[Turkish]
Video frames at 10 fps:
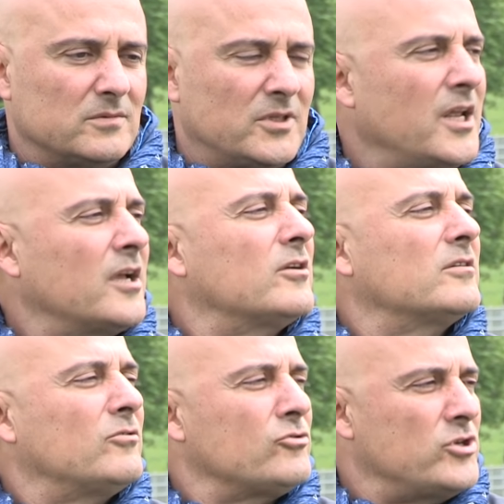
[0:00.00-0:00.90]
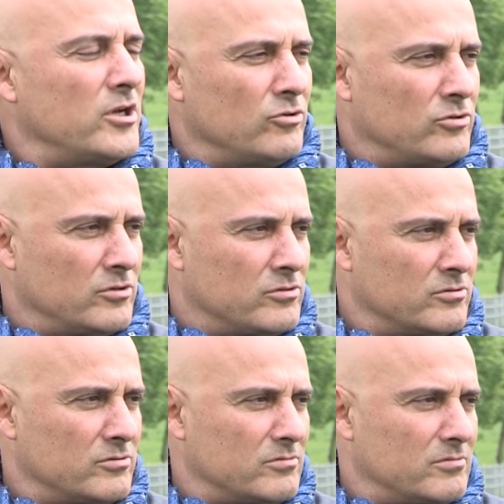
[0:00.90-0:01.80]
direkt koşuya
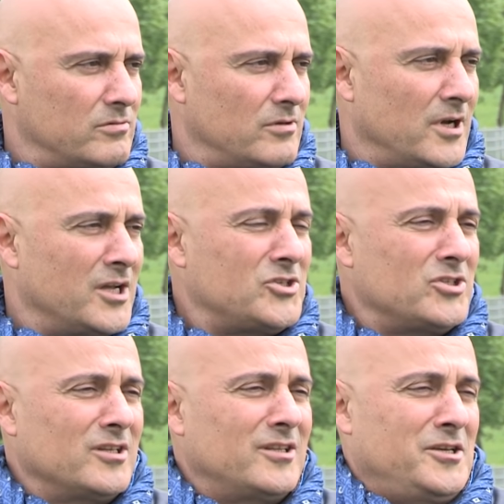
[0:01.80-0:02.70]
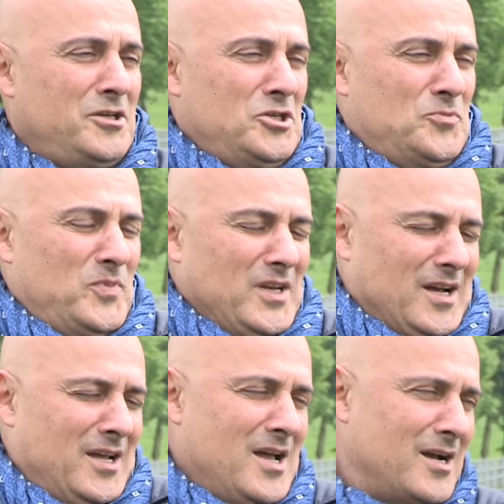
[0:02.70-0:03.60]
götürüyorsunuz. Atçılıkla
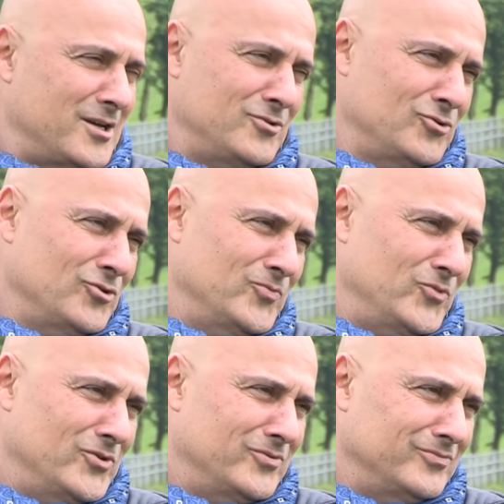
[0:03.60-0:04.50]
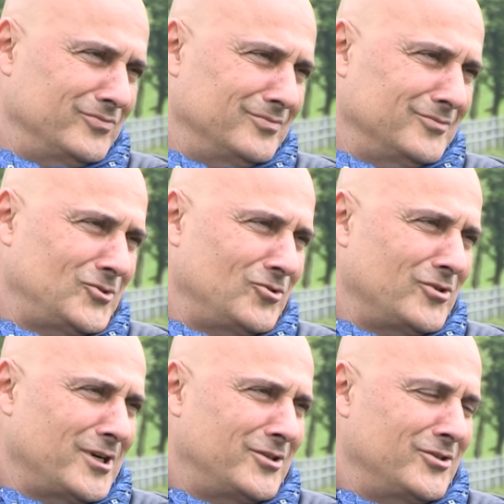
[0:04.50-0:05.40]
hiçbir alakanız olmuyor.
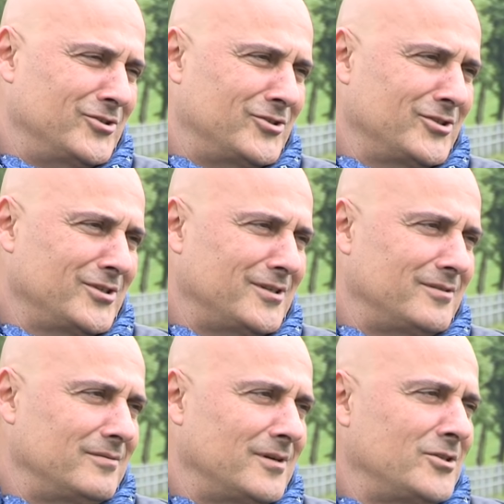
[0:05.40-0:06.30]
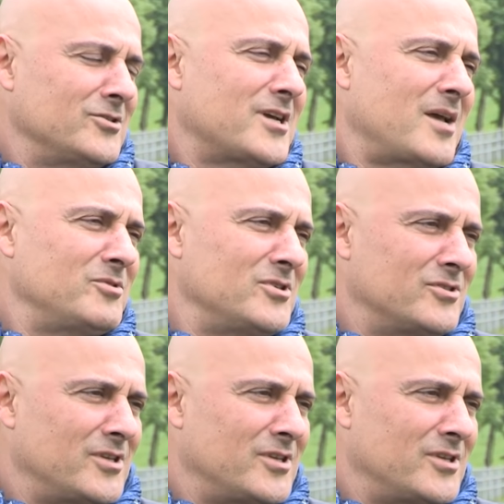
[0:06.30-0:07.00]
Çünkü atınızı atın sahibisiniz